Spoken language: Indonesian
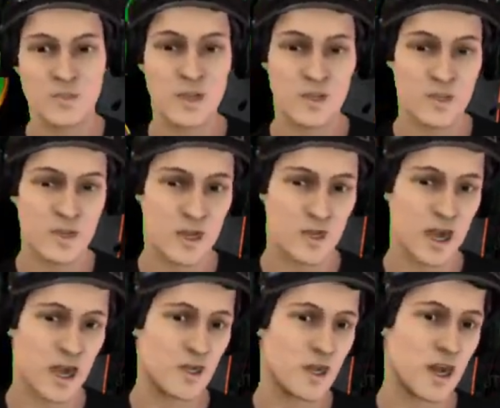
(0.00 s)
eh,
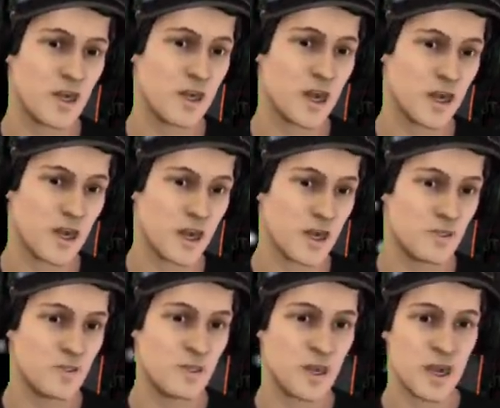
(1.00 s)
dan bermain di
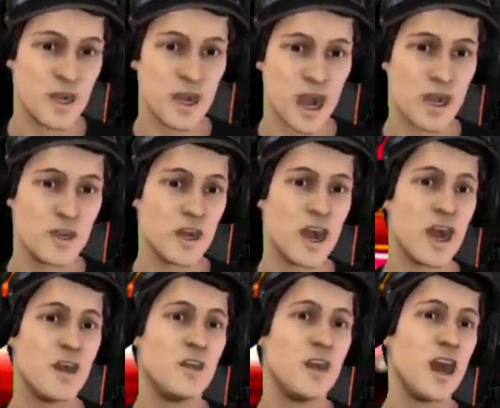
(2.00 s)
bet
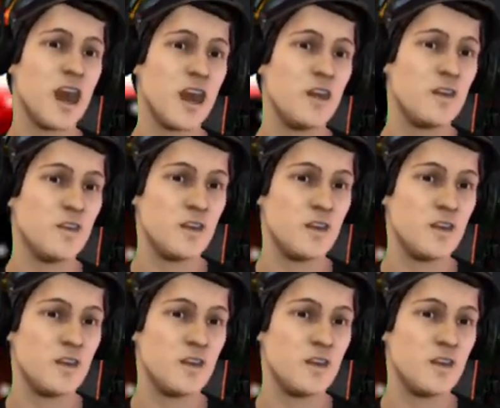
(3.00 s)
680k